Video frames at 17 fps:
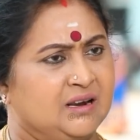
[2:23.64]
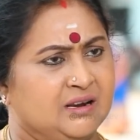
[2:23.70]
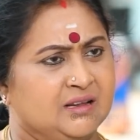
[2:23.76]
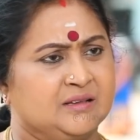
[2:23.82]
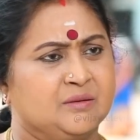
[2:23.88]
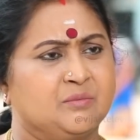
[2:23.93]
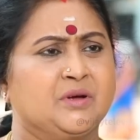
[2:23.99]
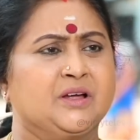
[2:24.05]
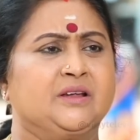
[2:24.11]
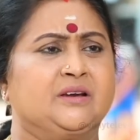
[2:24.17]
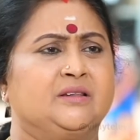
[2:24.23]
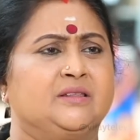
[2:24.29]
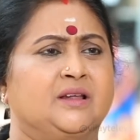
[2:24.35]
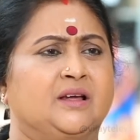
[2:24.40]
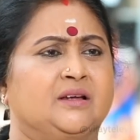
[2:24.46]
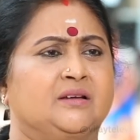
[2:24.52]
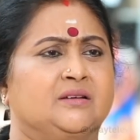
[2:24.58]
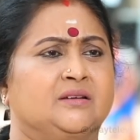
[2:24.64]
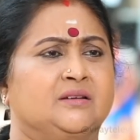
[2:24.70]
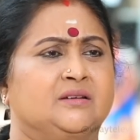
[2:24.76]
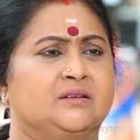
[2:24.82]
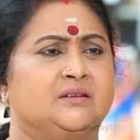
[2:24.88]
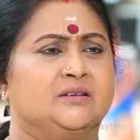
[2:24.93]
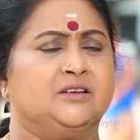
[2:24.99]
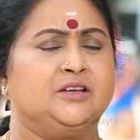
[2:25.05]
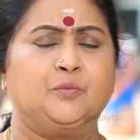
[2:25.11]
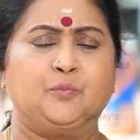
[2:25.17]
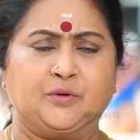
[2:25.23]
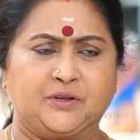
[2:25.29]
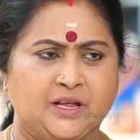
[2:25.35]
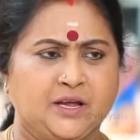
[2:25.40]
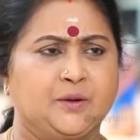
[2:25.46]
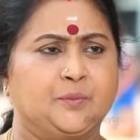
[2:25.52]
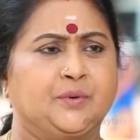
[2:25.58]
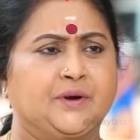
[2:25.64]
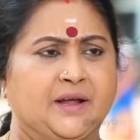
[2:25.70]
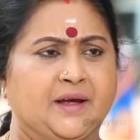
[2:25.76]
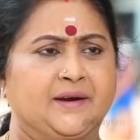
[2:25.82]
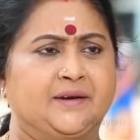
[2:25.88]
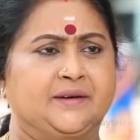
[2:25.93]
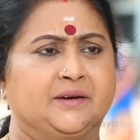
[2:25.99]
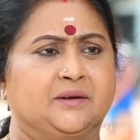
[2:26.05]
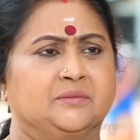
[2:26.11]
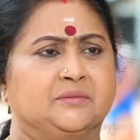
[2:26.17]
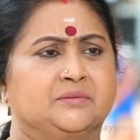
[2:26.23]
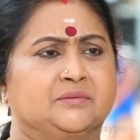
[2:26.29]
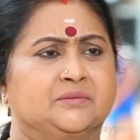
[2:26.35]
நல்லாதாமா இருந்தான் இப்பதான் இப்படி ஆயிட்டான்